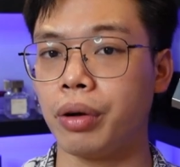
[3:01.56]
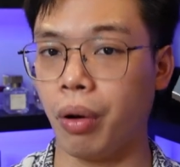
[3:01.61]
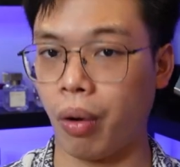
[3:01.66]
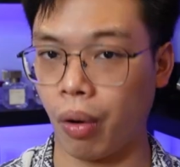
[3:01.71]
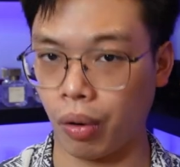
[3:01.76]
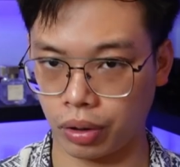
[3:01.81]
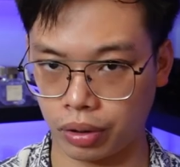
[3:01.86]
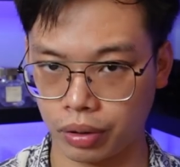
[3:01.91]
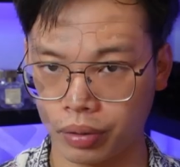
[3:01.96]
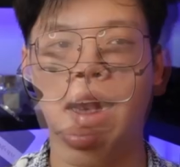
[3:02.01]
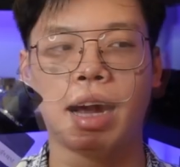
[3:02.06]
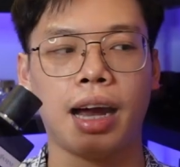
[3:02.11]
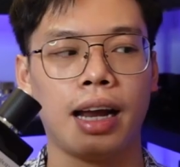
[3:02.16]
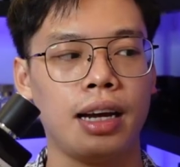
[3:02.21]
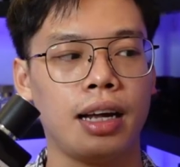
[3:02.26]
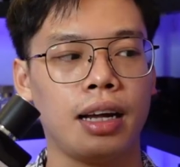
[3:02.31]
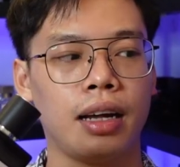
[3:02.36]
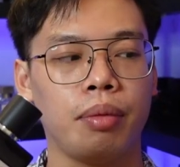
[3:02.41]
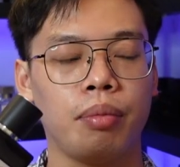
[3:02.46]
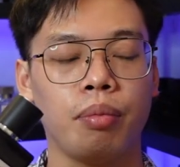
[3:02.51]
ngọt
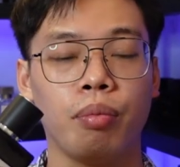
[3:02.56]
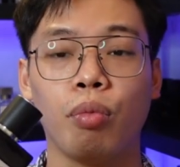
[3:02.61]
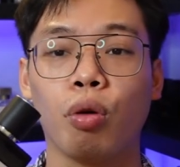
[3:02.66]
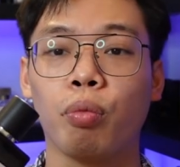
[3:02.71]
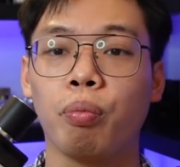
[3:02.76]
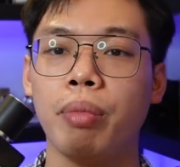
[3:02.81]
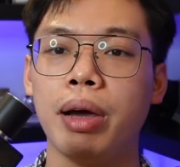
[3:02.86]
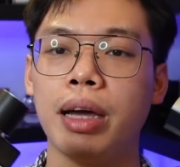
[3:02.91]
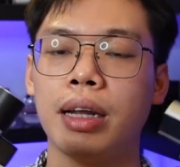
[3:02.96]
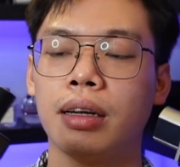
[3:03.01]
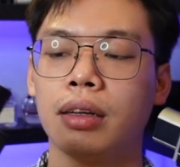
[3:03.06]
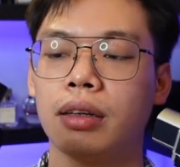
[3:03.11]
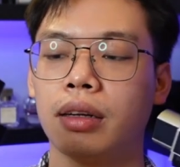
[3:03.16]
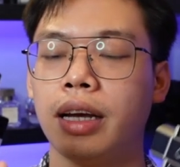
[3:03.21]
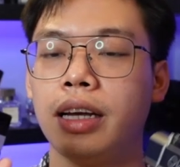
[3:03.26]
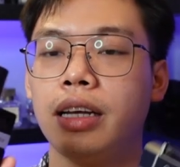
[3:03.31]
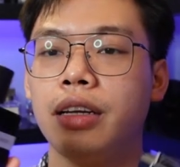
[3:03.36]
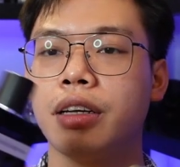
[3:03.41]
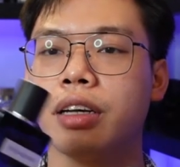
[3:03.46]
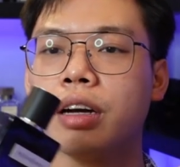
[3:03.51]
khái là một bên
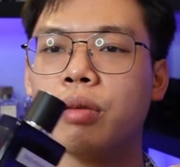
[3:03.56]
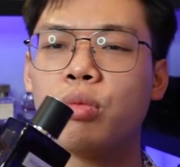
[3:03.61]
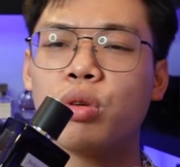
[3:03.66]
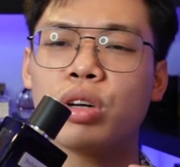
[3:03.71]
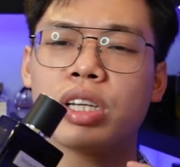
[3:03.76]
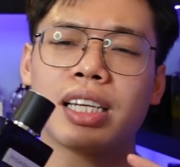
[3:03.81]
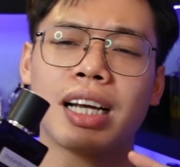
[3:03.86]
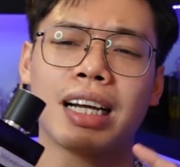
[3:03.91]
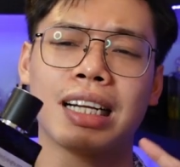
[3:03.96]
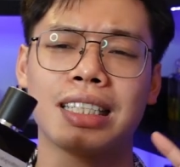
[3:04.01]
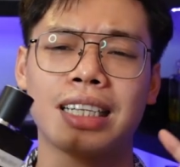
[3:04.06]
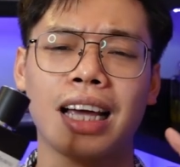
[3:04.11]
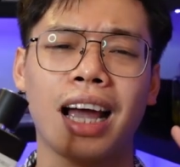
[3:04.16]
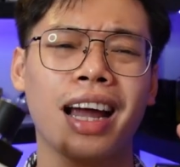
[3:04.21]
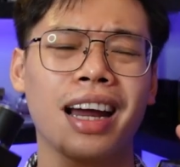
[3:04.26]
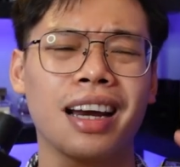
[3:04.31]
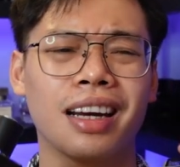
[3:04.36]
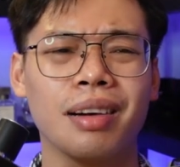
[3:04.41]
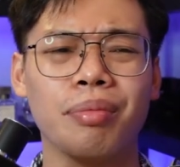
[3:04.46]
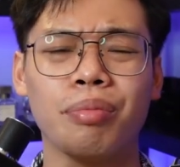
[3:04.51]
đây như kiểu một chàng trai
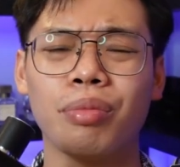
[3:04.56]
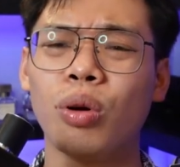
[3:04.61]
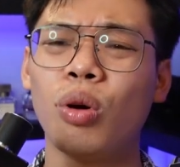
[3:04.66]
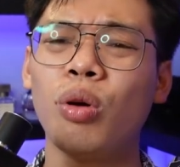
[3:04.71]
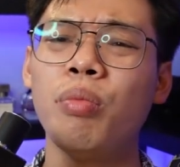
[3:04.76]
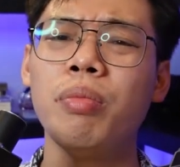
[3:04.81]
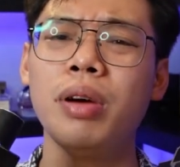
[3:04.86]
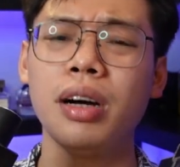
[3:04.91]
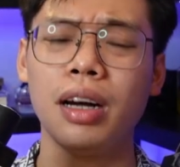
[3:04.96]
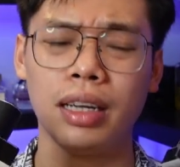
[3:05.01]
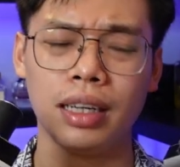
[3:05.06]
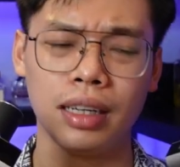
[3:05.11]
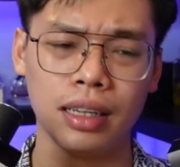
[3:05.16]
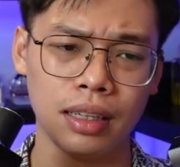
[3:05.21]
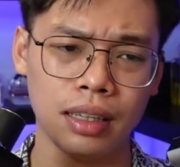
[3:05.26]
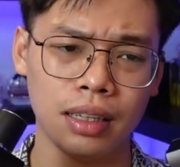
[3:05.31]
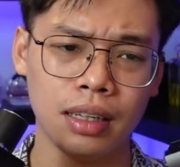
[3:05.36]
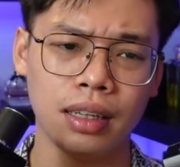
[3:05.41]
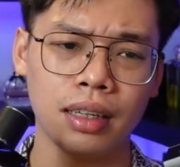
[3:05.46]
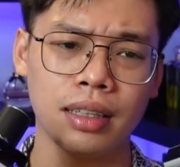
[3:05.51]
tầm đôi mươi
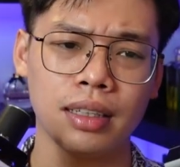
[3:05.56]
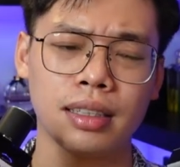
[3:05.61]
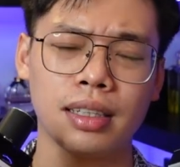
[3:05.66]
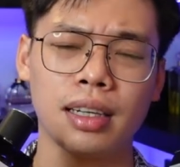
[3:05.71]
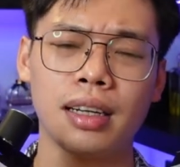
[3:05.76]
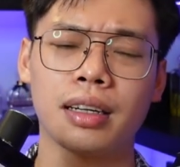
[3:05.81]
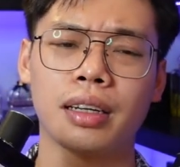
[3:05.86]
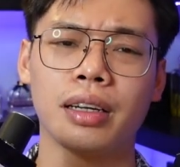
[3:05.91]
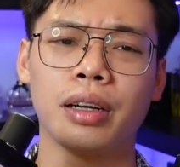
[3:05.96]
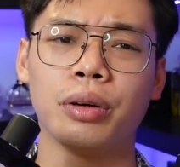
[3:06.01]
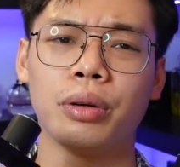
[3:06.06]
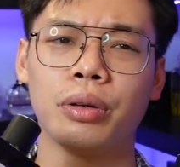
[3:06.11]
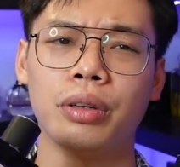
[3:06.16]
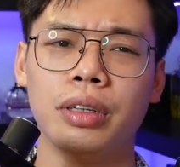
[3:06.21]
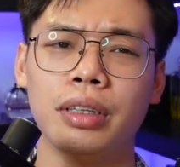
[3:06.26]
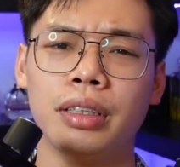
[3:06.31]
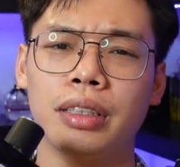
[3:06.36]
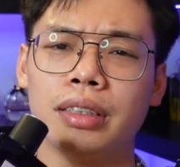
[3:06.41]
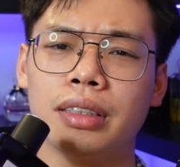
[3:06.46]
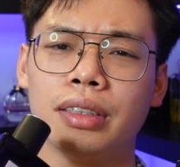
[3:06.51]
rất là kiểu
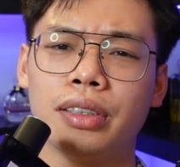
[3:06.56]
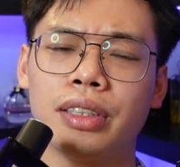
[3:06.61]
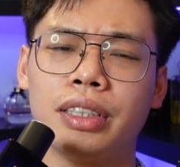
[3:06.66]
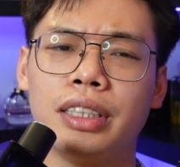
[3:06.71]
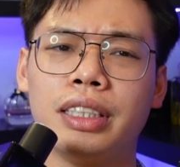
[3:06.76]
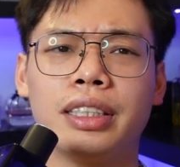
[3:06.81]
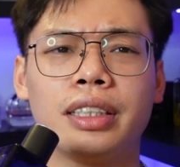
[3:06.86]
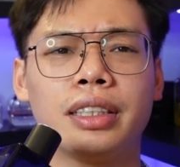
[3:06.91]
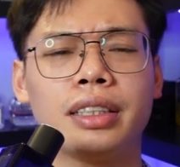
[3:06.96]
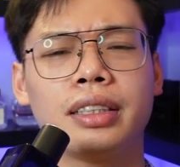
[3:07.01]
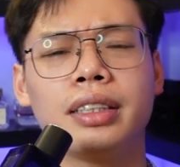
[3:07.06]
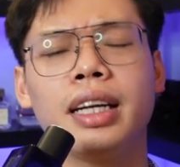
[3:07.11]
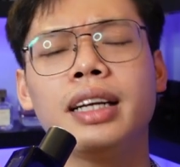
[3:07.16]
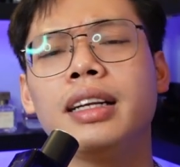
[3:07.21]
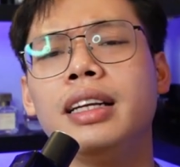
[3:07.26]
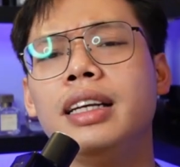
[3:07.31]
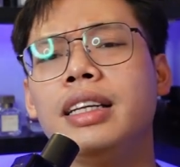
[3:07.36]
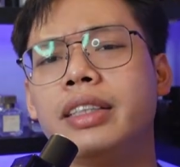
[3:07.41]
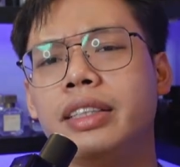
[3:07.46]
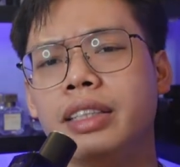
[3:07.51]
ờ, chỉ
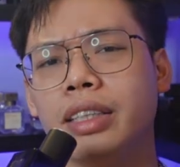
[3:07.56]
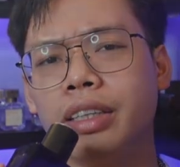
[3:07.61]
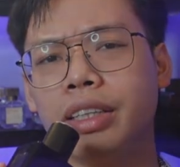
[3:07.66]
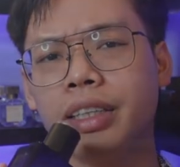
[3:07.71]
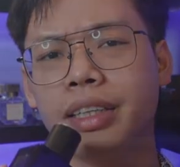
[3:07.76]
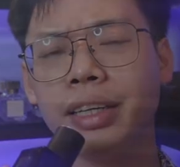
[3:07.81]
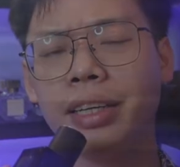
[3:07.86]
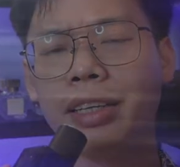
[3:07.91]
thích đi chơi